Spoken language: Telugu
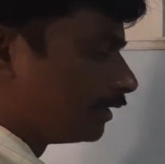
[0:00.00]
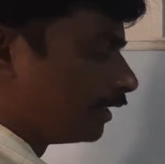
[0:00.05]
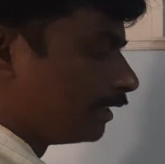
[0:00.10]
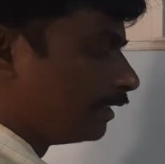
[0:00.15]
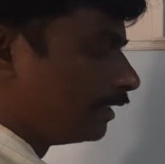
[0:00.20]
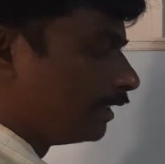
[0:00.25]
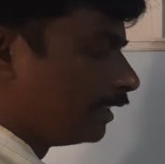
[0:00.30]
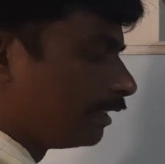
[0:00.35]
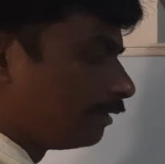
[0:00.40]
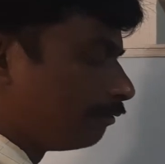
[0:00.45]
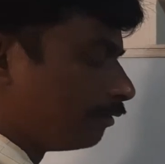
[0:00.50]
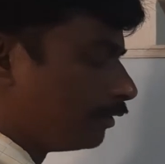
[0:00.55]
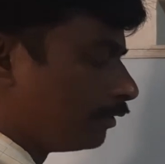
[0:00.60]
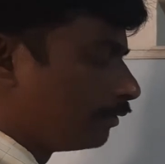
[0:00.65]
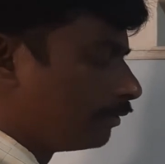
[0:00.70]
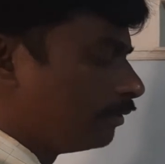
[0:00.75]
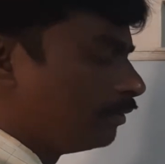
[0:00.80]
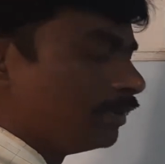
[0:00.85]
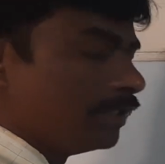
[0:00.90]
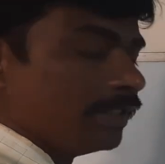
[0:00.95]
జెడ్ ఈక్వల్
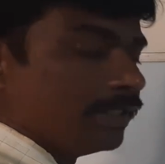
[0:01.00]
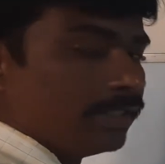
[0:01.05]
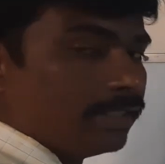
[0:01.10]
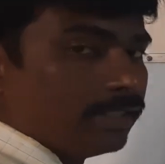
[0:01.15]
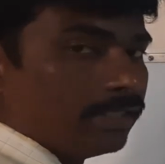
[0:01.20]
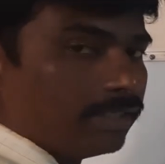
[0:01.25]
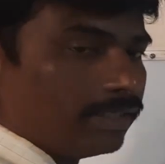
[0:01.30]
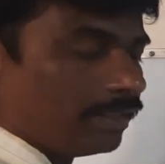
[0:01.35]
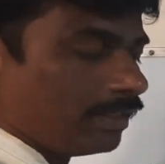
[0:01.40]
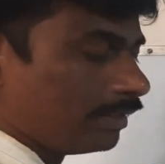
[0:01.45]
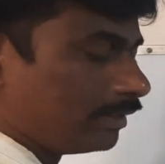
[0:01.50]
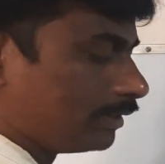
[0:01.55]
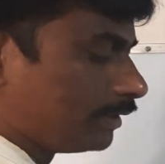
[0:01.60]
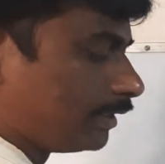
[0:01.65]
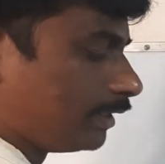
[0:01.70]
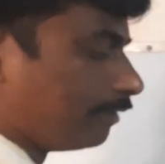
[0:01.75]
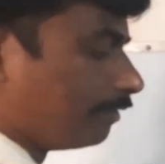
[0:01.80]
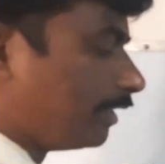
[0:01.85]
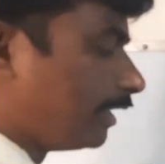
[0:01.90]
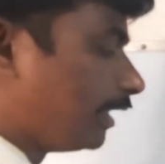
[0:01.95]
టు
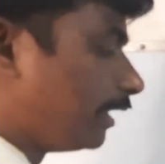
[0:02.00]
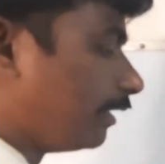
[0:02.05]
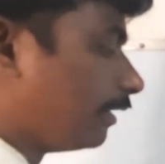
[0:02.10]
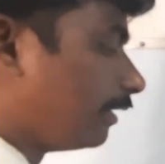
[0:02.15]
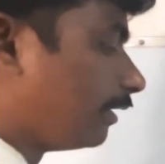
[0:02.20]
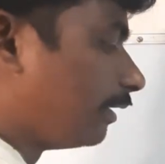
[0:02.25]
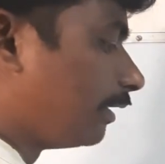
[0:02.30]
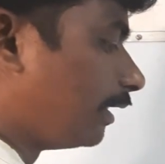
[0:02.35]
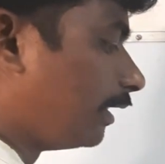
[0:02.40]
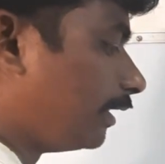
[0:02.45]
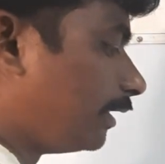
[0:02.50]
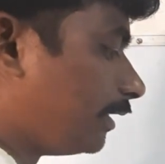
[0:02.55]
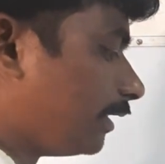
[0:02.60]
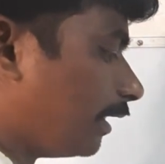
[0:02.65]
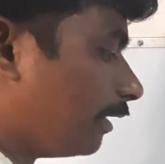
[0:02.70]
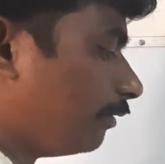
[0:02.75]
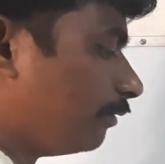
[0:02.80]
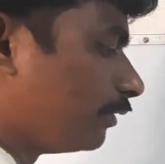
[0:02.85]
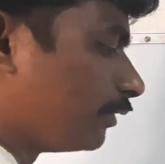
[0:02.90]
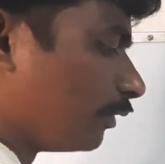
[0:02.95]
సెవెంటీన్ అని
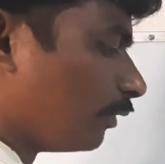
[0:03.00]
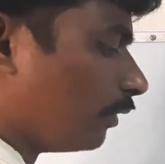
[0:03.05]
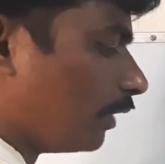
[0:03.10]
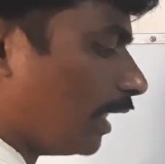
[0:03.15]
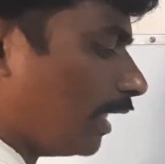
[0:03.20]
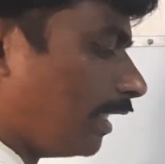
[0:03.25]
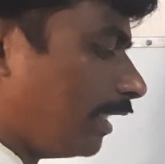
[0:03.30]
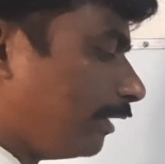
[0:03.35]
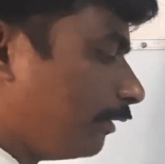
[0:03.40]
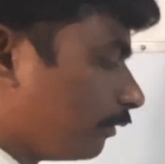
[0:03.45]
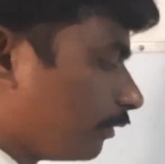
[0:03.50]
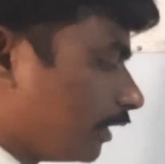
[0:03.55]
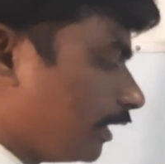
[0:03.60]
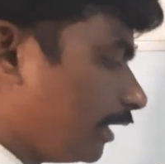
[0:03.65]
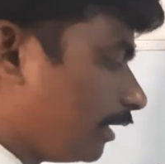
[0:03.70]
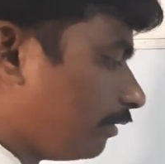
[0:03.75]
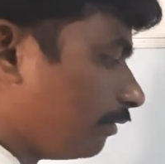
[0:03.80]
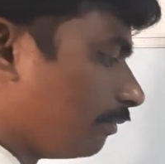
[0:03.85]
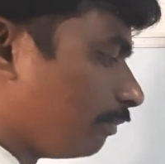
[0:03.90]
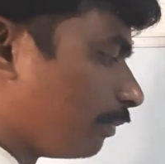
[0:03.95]
ఇచ్చాడు సో అలాంటిది ఒక
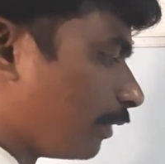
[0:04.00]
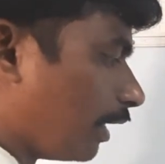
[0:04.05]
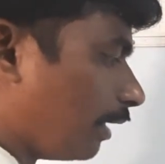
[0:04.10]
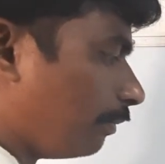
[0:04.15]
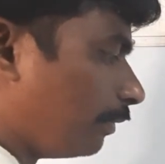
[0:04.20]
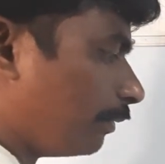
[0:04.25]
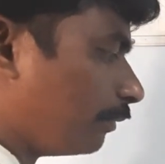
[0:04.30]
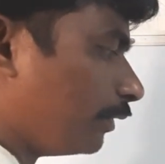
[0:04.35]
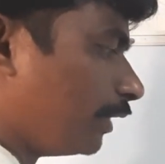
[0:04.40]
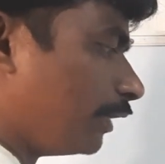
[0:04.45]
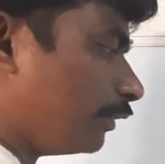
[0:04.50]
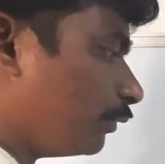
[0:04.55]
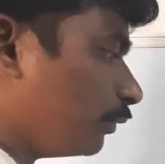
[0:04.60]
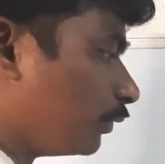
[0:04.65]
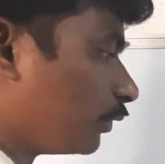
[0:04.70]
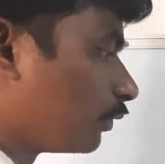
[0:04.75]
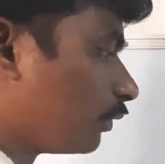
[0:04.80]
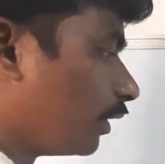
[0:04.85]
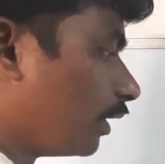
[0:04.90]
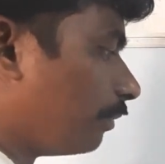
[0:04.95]
ప్రాబ్లం ఉందా
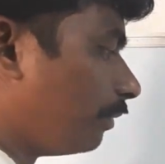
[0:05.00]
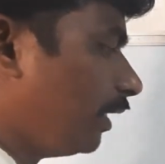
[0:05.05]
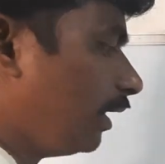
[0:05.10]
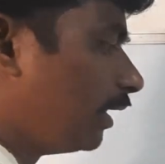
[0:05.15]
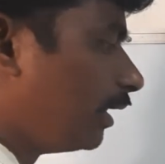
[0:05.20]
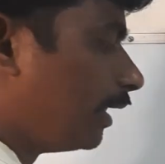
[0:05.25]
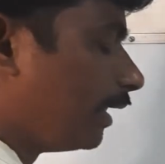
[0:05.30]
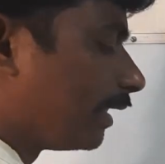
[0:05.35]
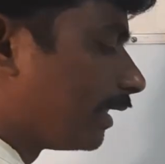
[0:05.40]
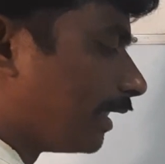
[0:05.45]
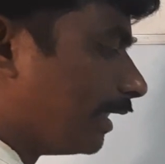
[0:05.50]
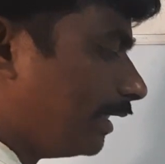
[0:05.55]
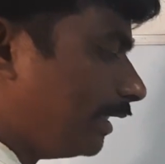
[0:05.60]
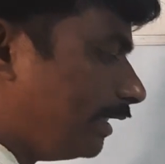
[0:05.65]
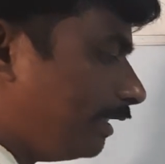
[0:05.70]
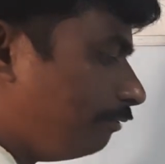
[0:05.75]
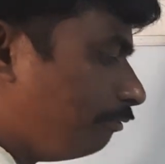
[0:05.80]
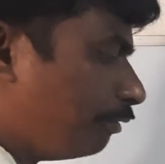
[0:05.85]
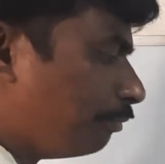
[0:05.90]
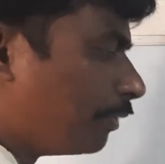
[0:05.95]
చూసుకున్నామా కానీ
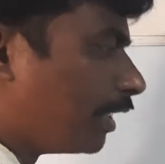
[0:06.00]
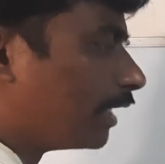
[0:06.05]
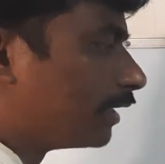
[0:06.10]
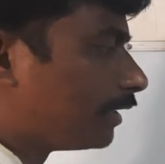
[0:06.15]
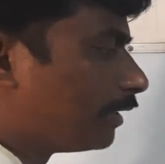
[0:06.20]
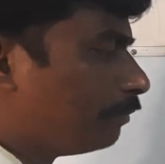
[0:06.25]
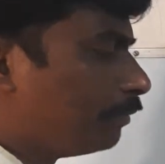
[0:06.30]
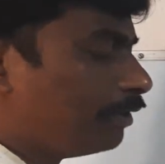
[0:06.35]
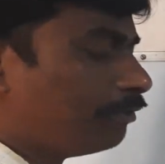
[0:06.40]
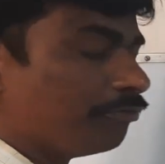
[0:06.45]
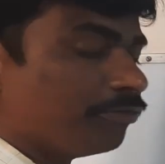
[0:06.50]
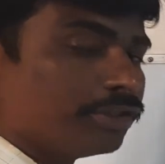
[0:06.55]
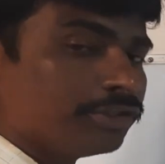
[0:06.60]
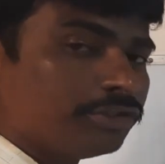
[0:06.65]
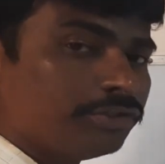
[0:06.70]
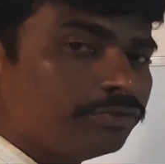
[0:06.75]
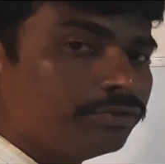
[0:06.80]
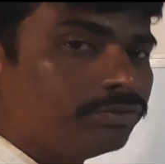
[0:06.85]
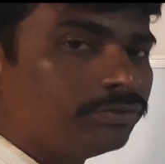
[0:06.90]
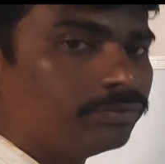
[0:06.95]
ఇవి మాత్రం మీరు
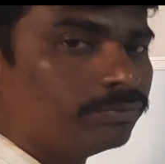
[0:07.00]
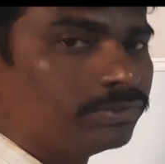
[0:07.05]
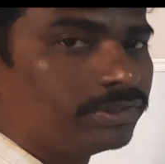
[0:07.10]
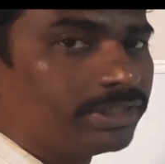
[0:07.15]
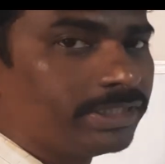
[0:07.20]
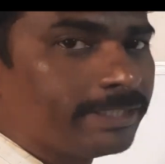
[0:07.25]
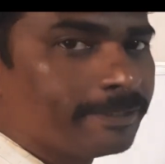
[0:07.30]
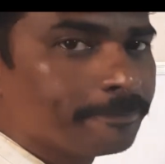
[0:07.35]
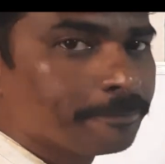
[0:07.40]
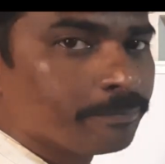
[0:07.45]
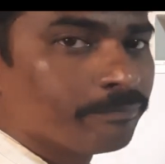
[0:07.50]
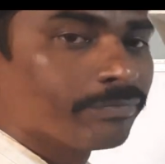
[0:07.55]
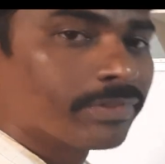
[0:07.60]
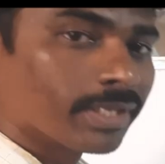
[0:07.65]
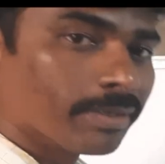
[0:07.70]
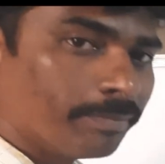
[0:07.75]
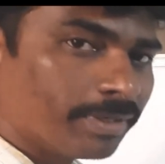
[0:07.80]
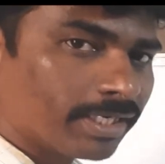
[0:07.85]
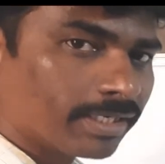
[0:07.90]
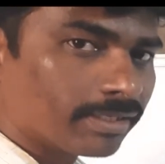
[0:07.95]
ఫస్ట్ యూనిట్ నుంచి
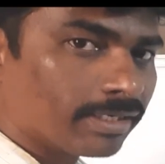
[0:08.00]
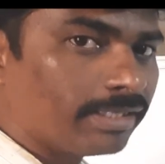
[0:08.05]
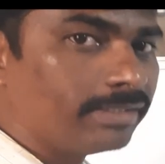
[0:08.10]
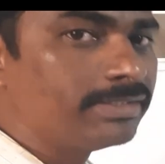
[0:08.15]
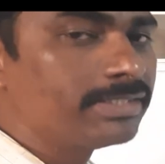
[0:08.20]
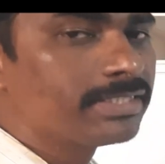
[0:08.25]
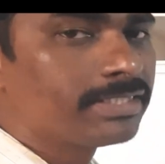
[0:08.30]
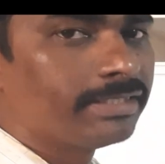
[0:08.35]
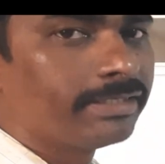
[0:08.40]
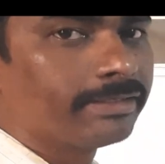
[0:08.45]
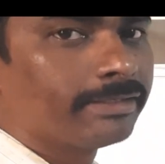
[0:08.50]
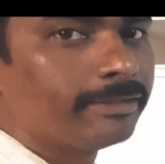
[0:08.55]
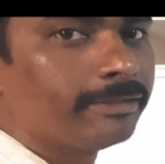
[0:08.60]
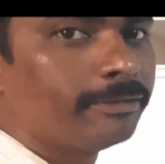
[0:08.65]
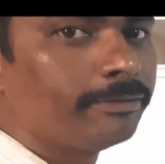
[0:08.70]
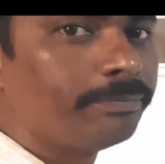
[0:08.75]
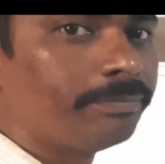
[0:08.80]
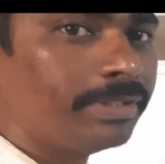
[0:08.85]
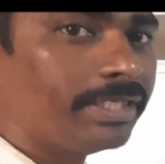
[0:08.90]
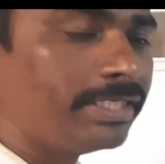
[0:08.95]
మన రాజేష్
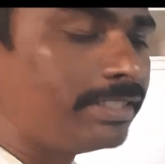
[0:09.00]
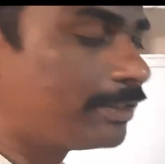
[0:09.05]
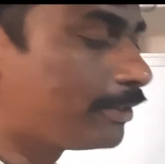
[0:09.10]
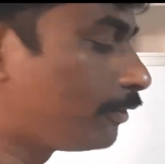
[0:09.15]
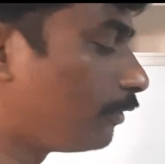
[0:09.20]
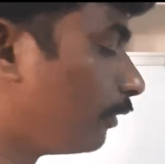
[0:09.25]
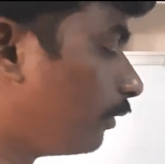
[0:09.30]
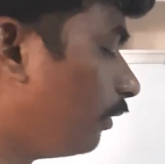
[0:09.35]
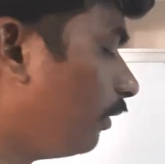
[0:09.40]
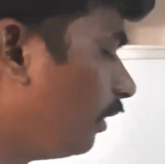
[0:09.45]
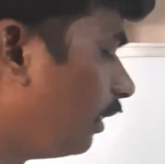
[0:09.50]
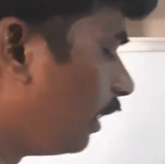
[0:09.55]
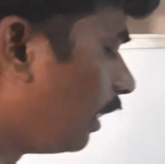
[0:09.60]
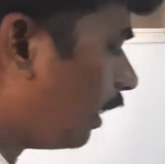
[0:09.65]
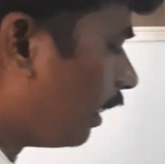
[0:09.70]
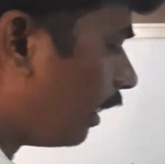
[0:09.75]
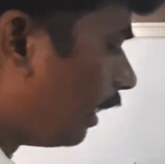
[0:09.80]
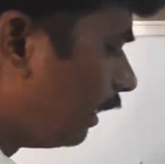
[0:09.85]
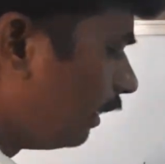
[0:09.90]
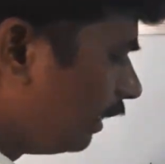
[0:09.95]
లెక్కలలో ప్లేలిస్ట్లో
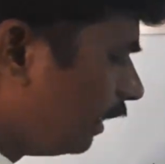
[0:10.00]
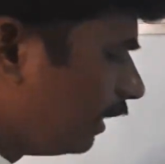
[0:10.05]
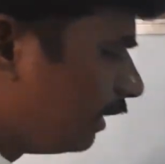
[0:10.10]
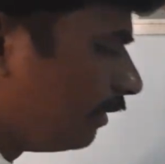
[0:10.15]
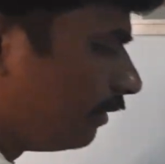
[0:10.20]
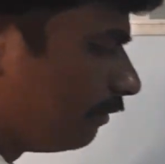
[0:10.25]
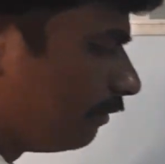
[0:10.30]
అన్నీ